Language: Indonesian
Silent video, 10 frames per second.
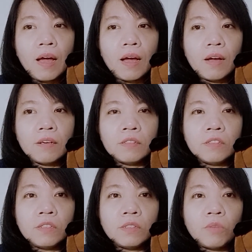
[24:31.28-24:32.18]

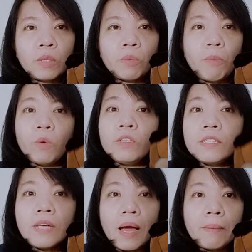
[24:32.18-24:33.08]
eh, waktu mau
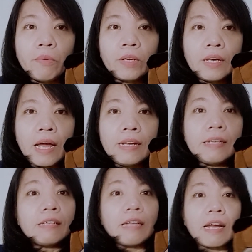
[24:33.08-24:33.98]
ujian, mungkin ada di
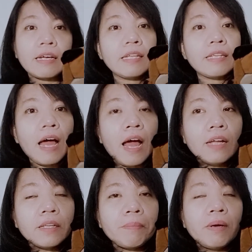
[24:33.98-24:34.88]
antara kita
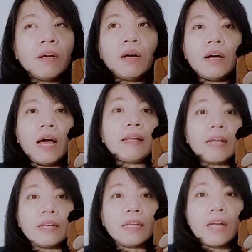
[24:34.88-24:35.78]

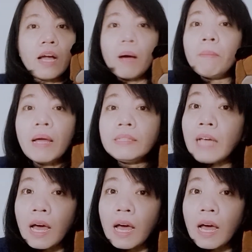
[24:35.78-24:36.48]
adik-adik yang nggak belajar.